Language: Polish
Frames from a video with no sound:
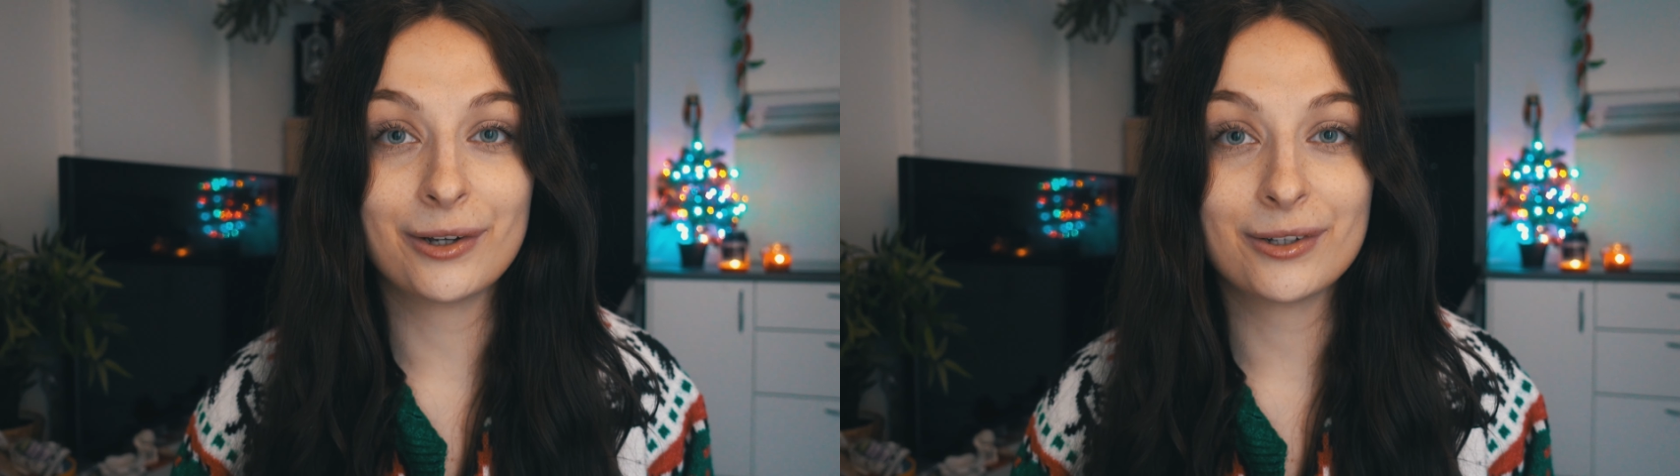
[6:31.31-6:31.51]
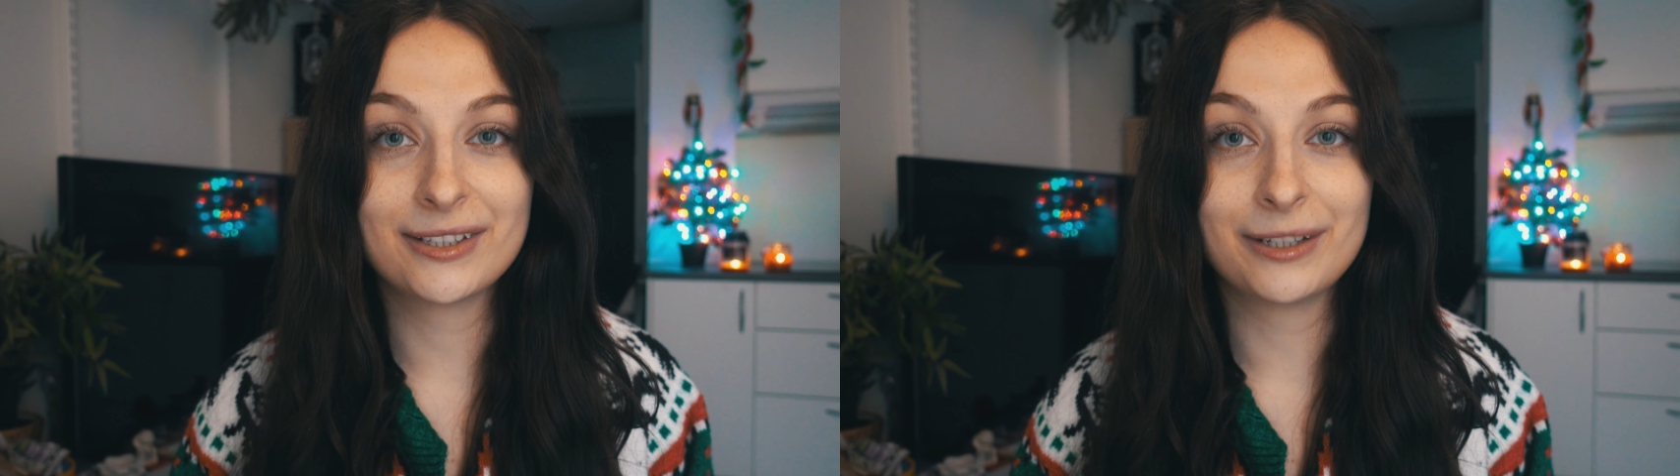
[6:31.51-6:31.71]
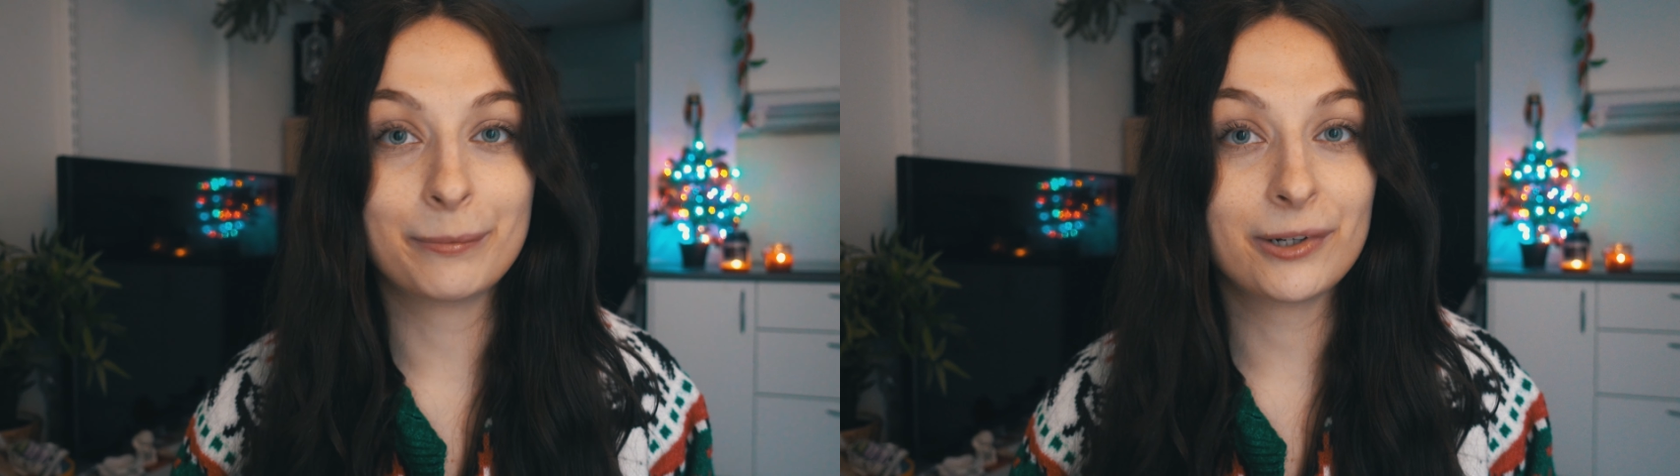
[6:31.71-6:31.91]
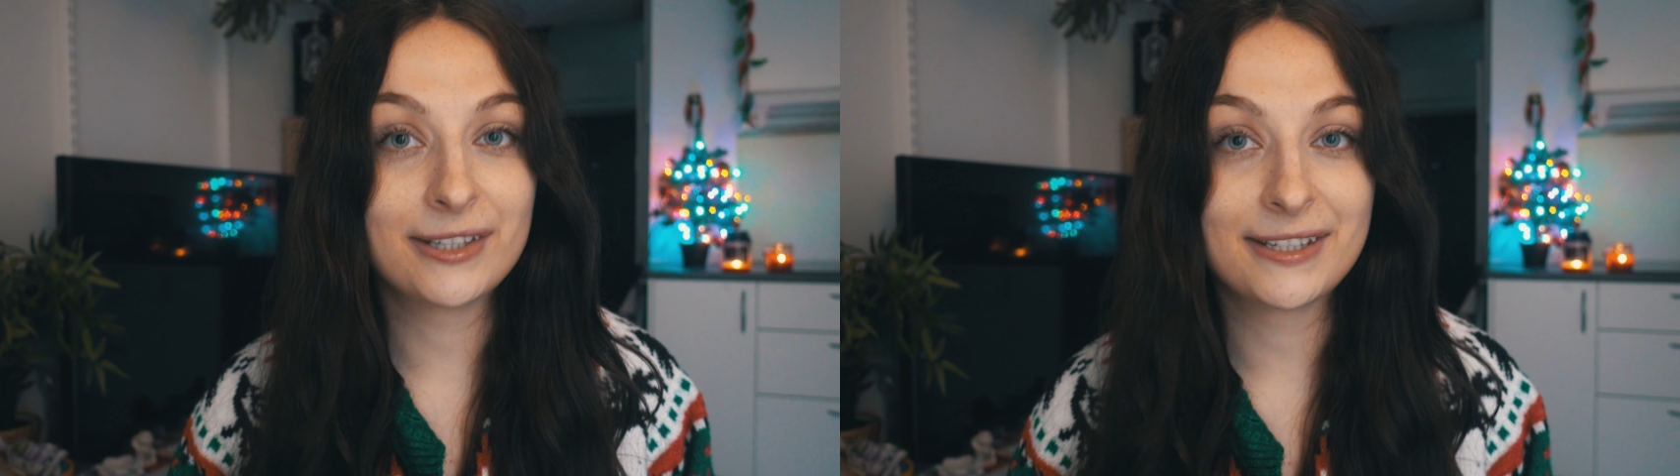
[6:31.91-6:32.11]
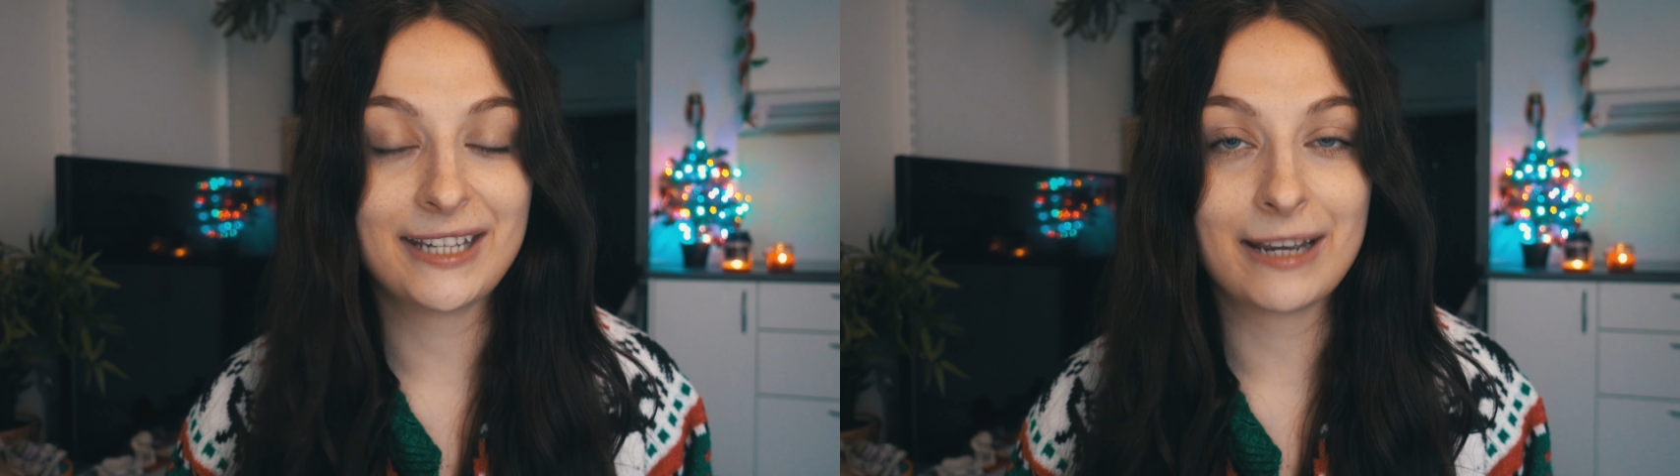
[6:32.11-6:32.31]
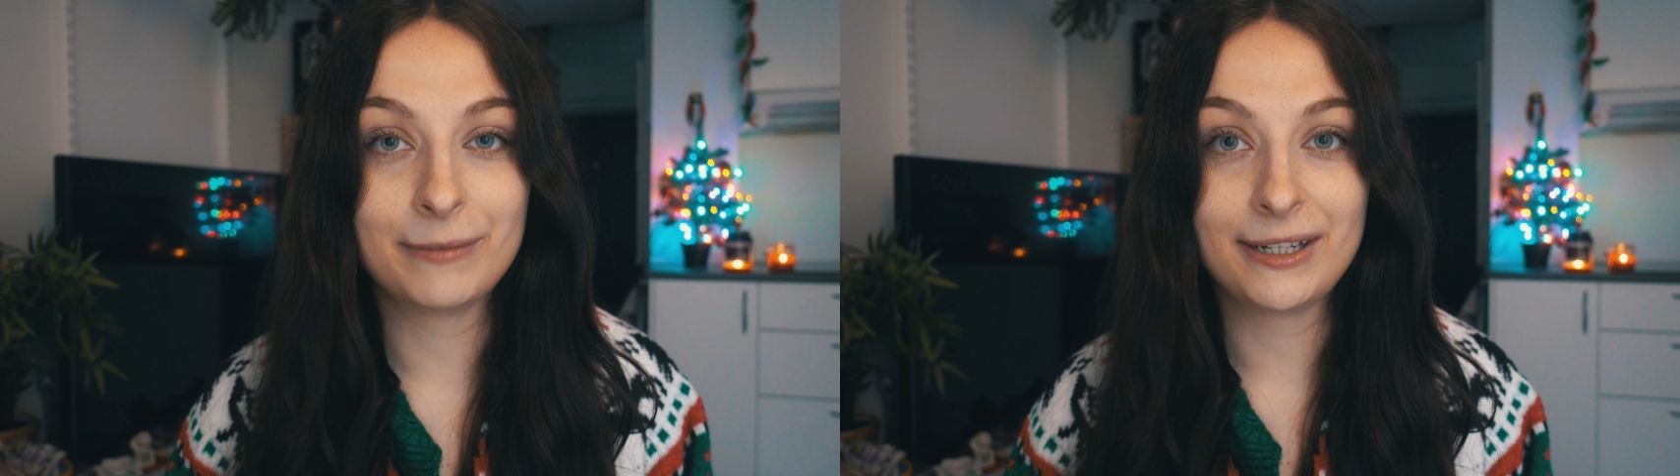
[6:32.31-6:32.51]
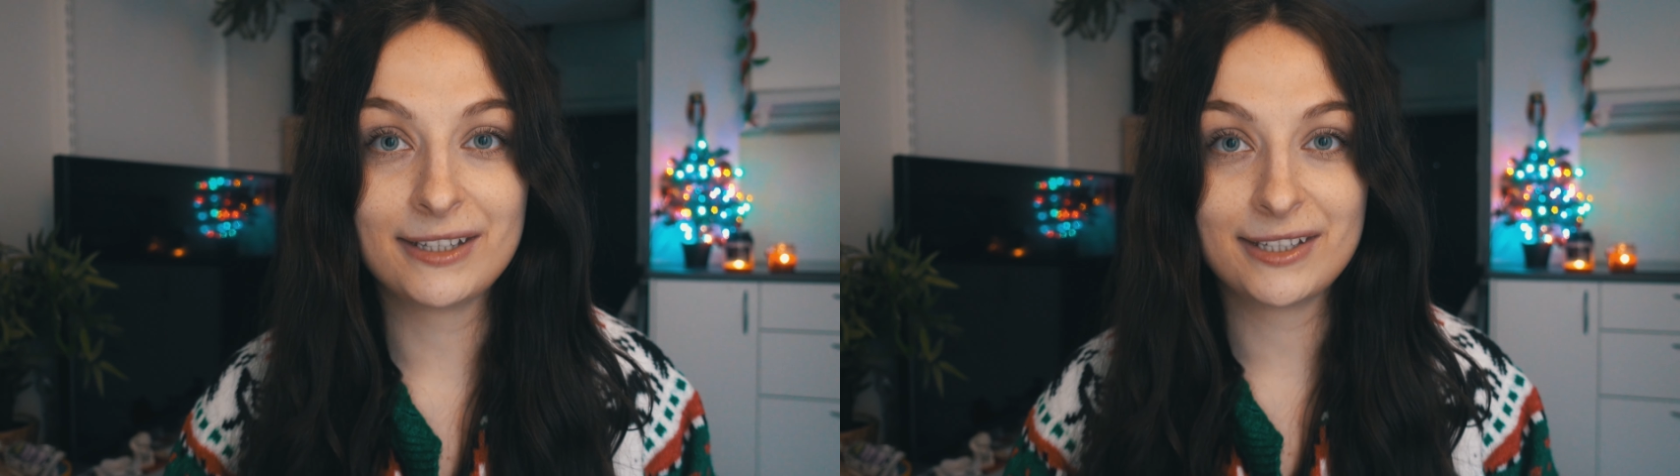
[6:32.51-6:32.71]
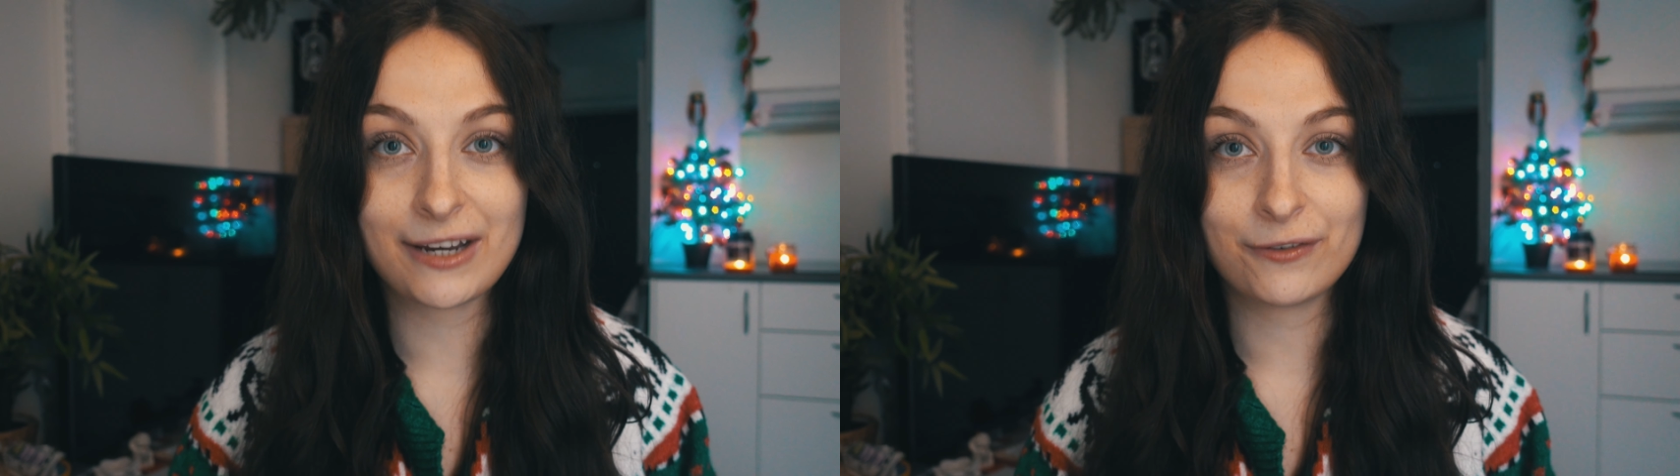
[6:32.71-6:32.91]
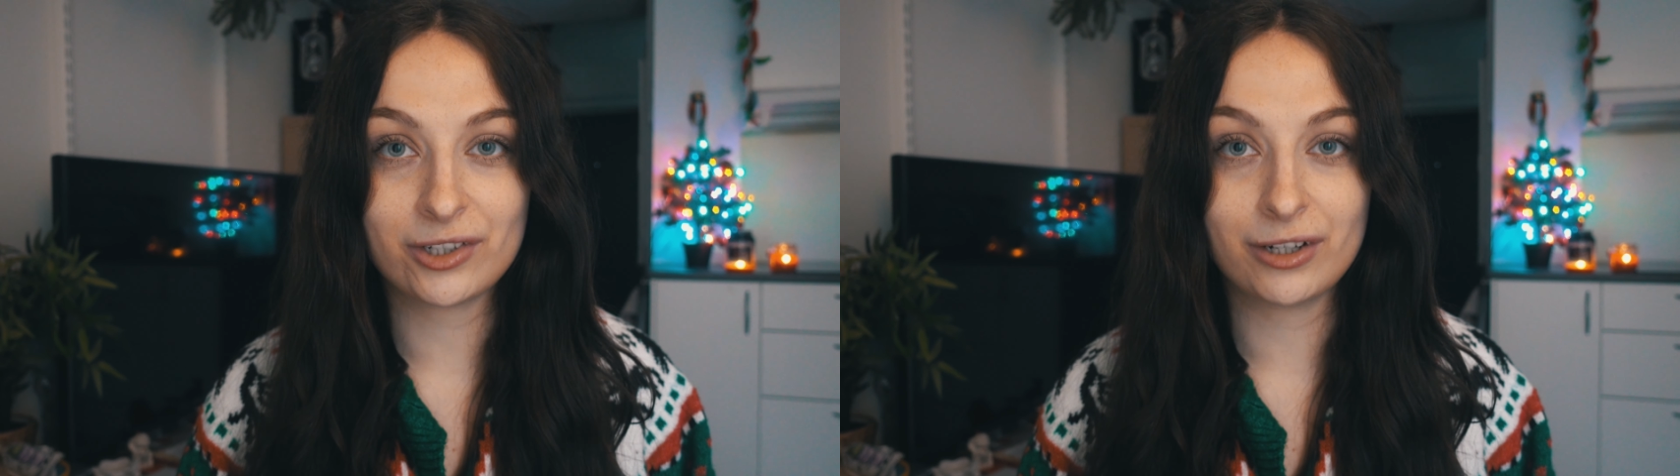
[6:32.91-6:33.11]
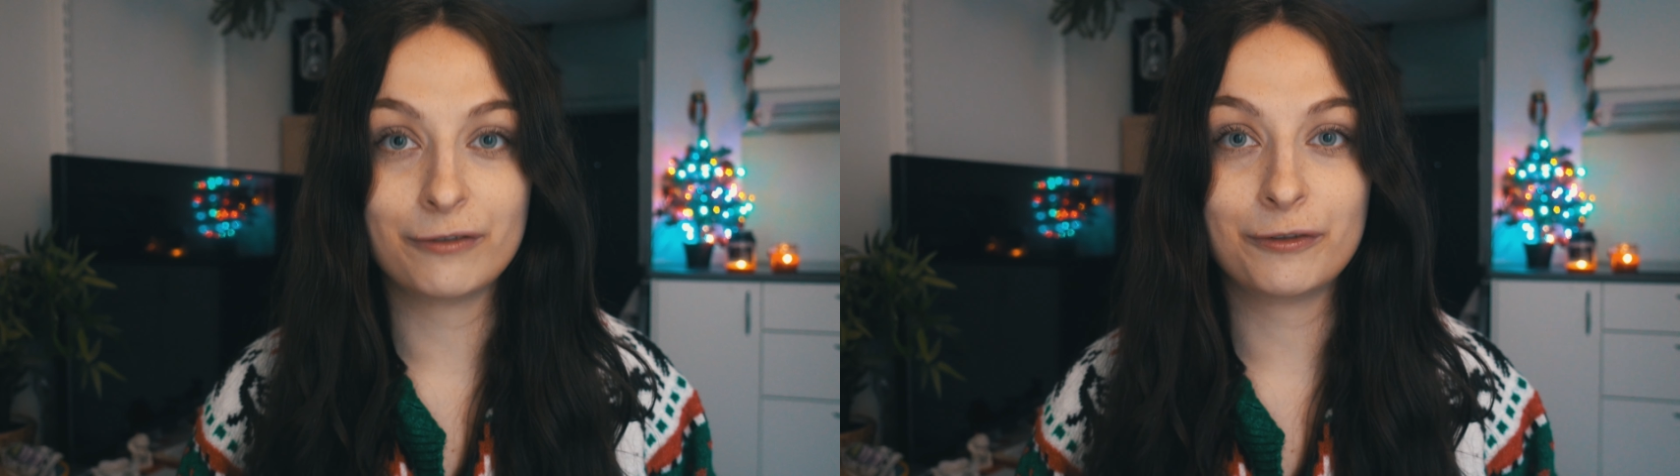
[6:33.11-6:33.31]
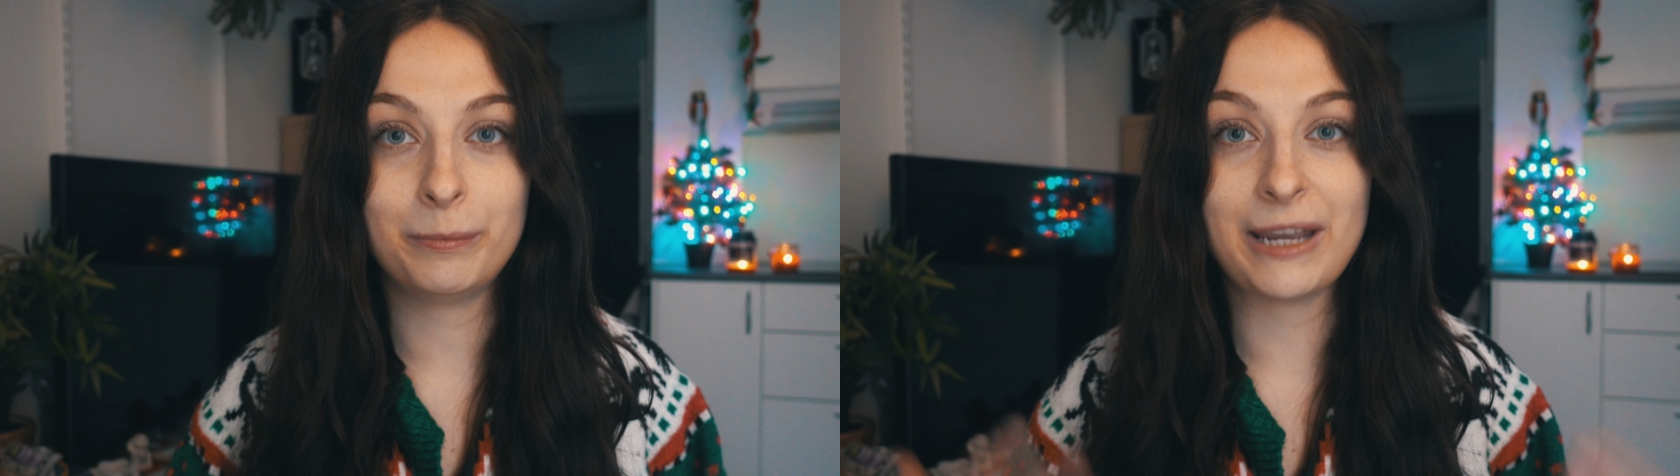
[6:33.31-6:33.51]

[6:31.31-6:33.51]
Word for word: to z procesjami dziewczyn w